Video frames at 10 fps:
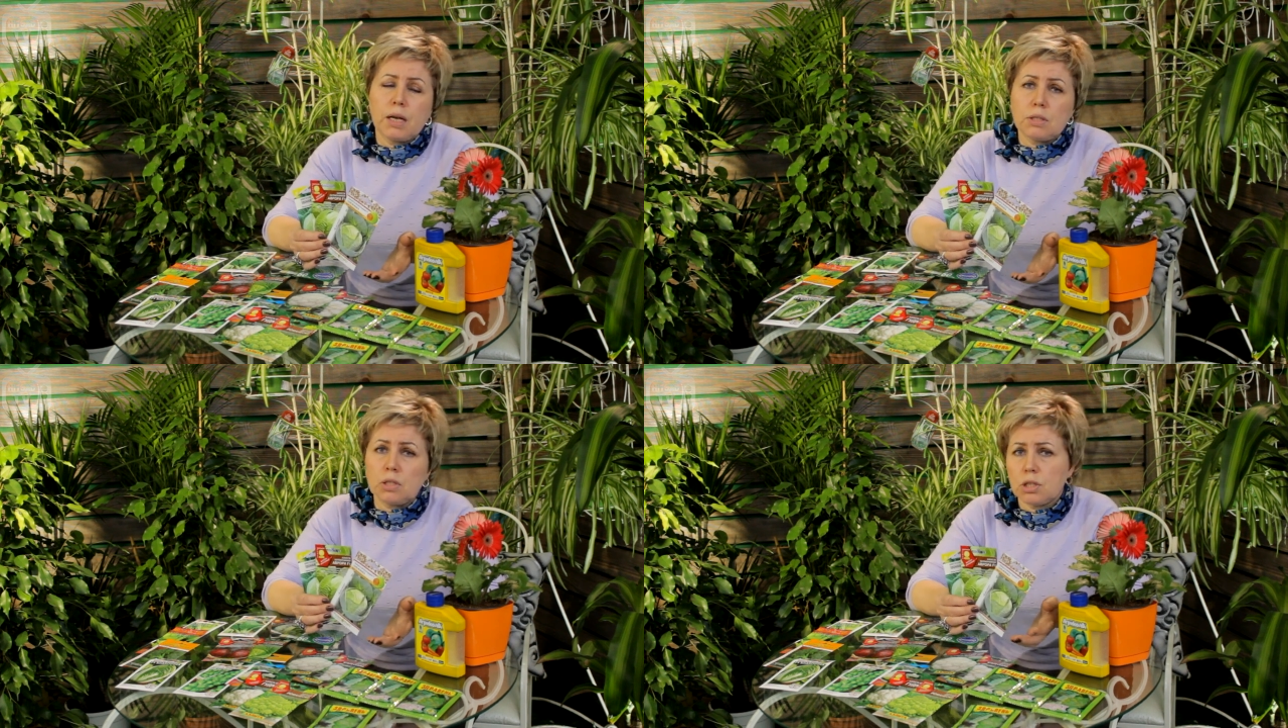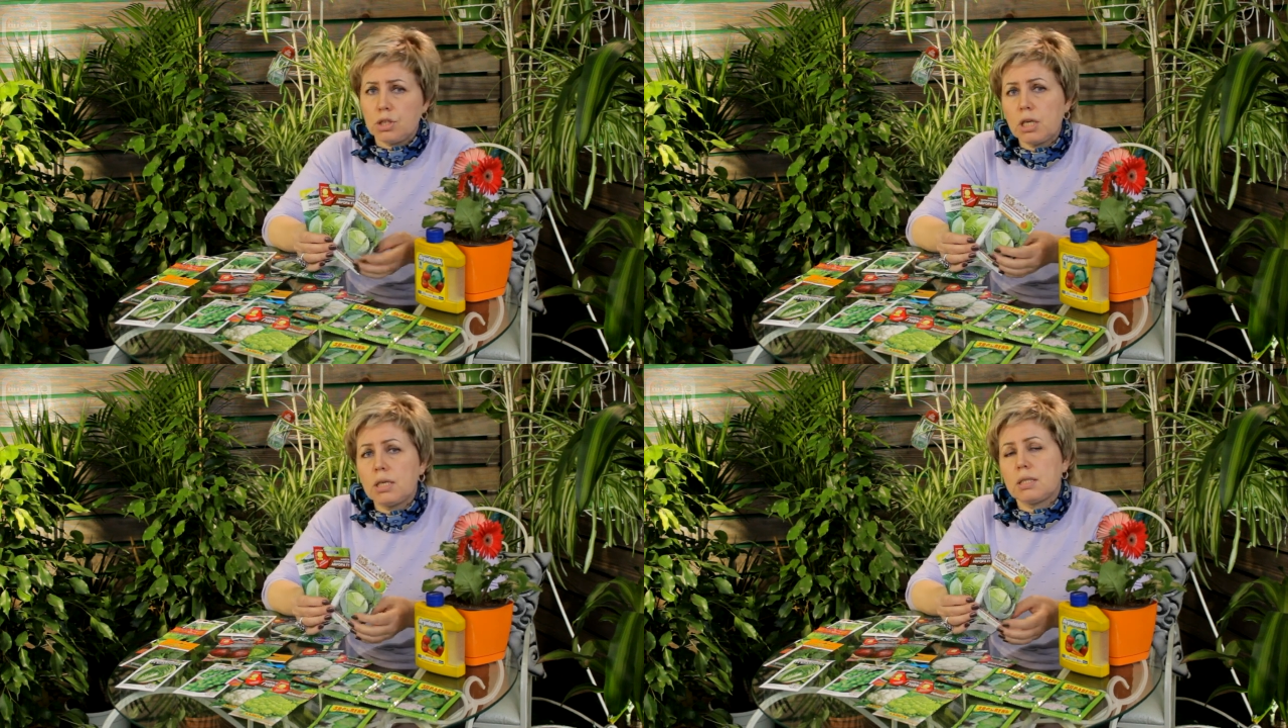летних
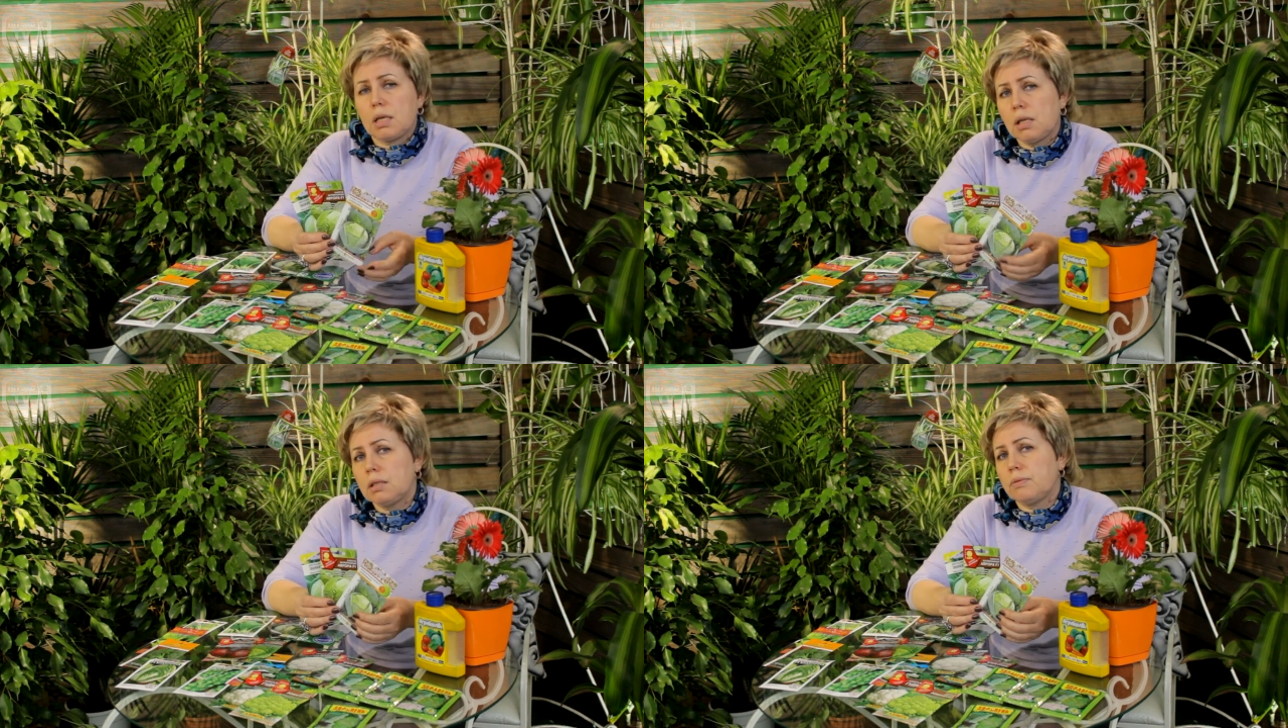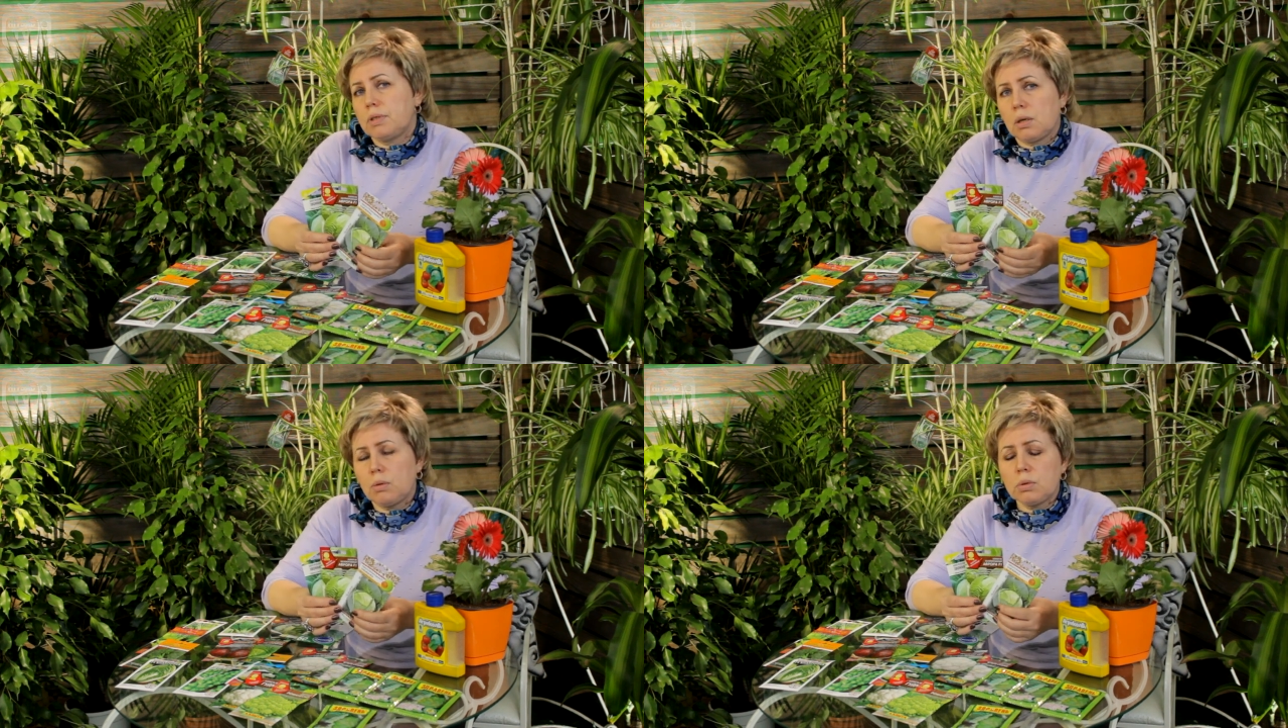щей, салатов,
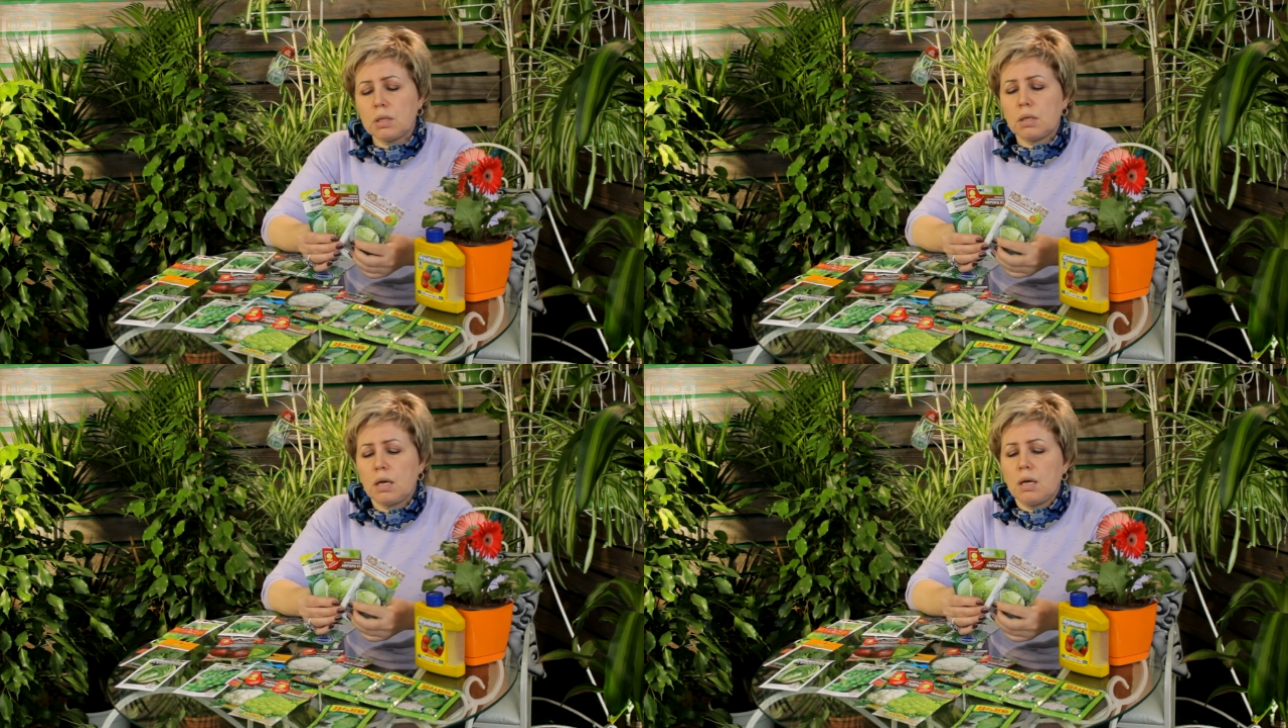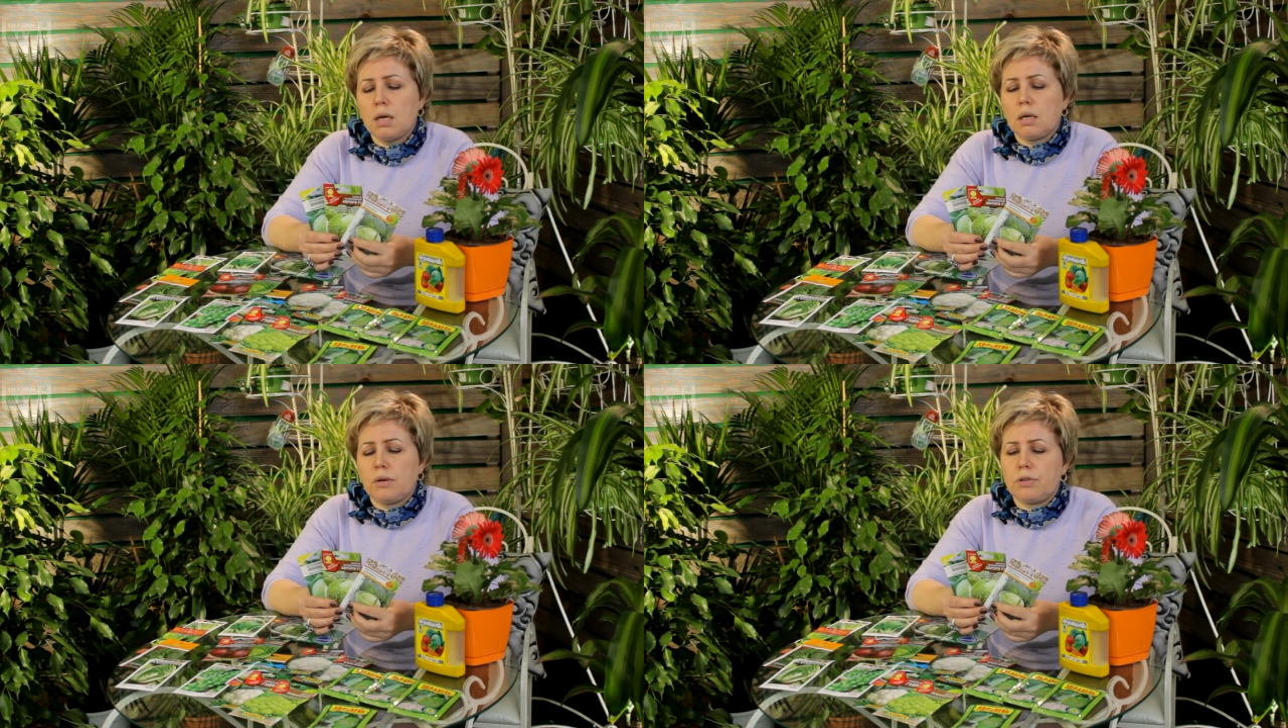закусок,
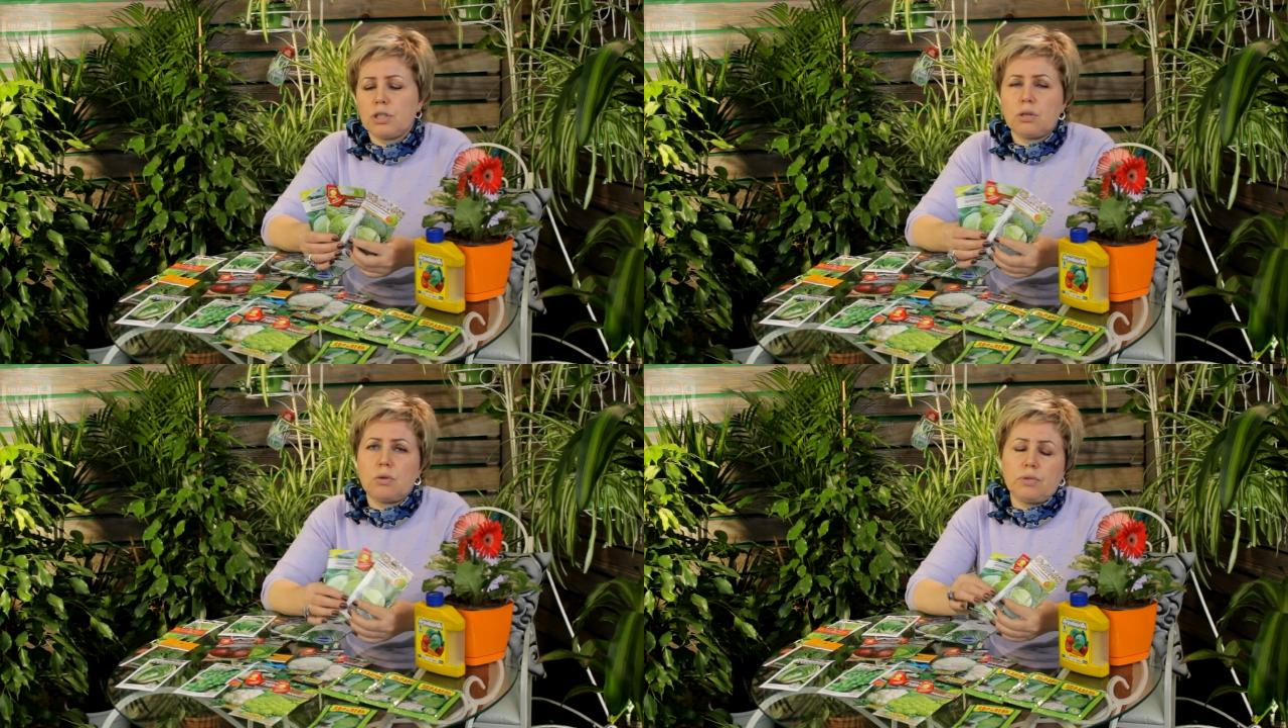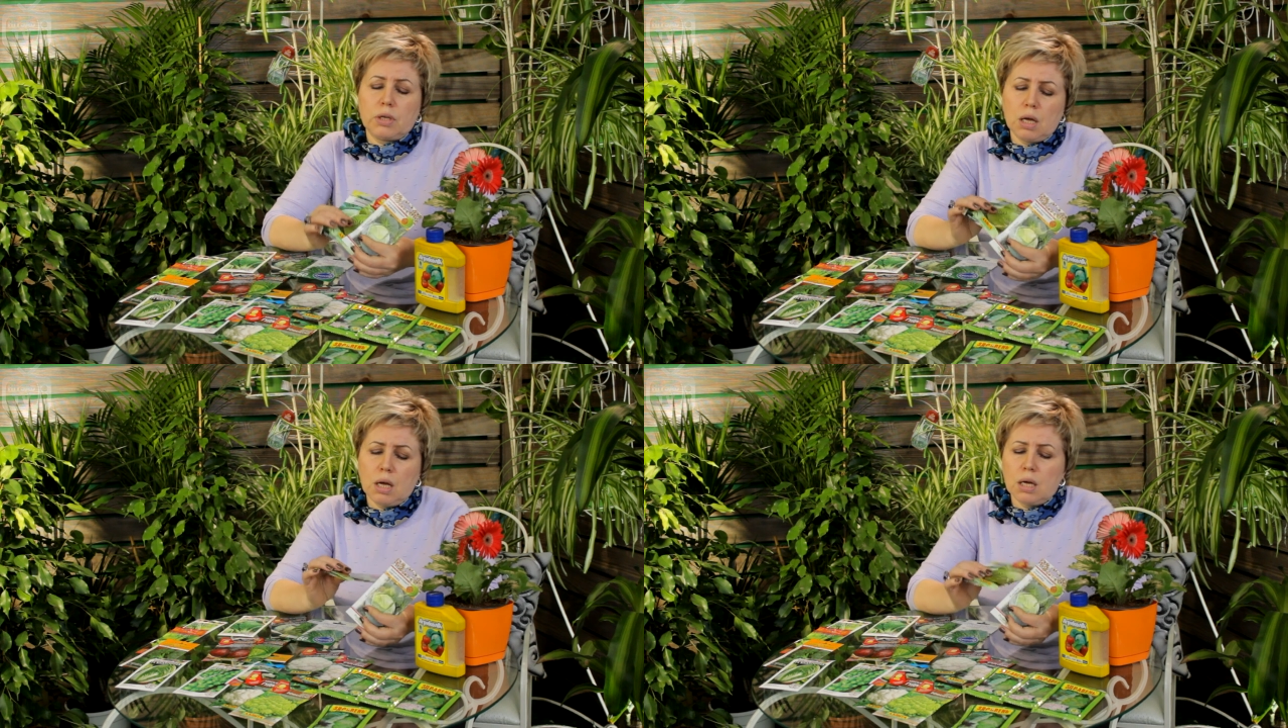
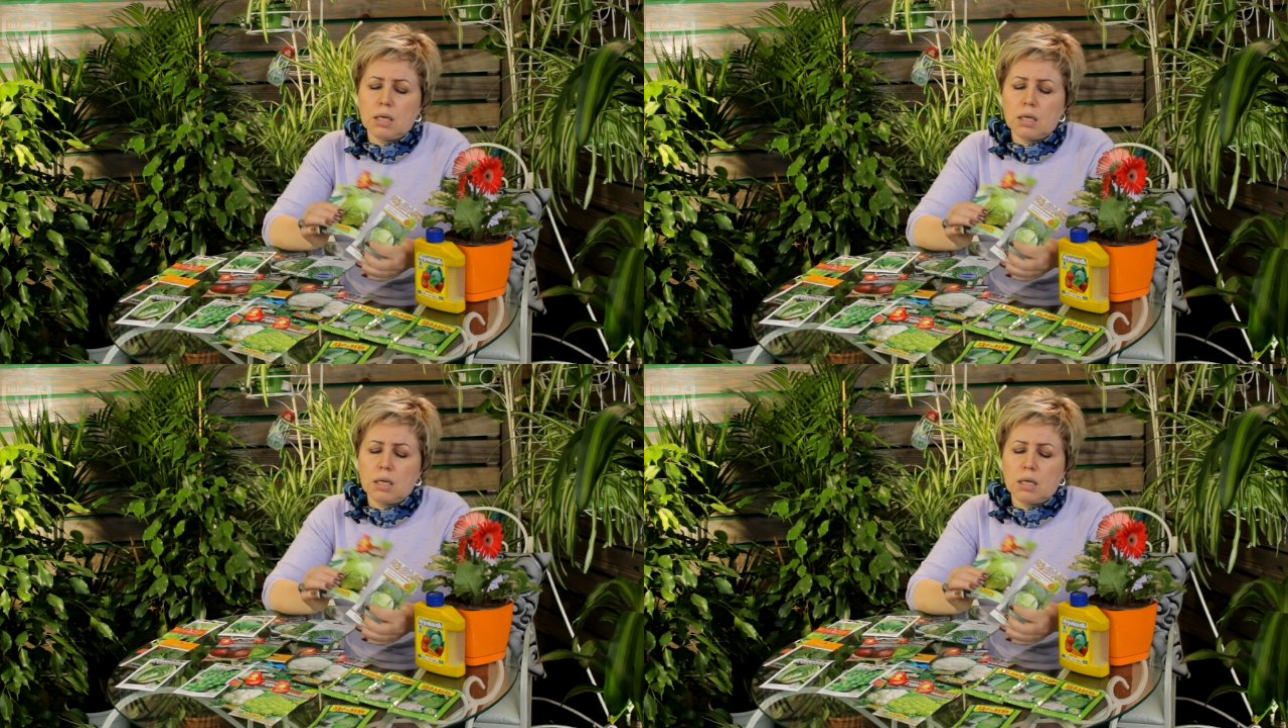фаршировки.